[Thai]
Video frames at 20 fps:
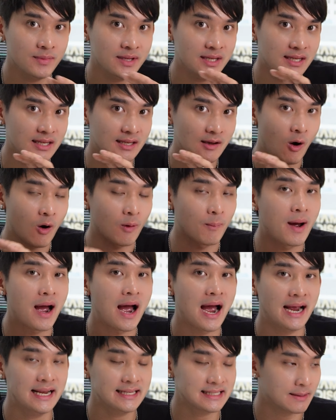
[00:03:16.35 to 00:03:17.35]
มีออกมา
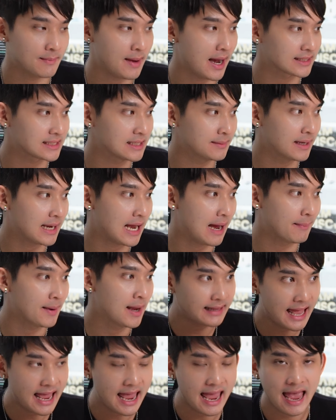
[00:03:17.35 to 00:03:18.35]
ให้สมัครใช่ไหมครับ
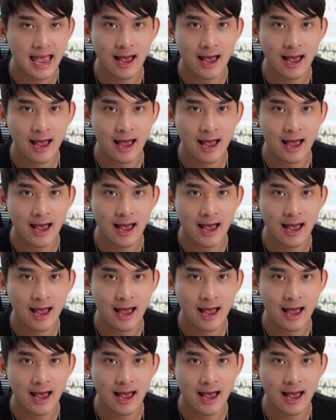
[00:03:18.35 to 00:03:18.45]
แต่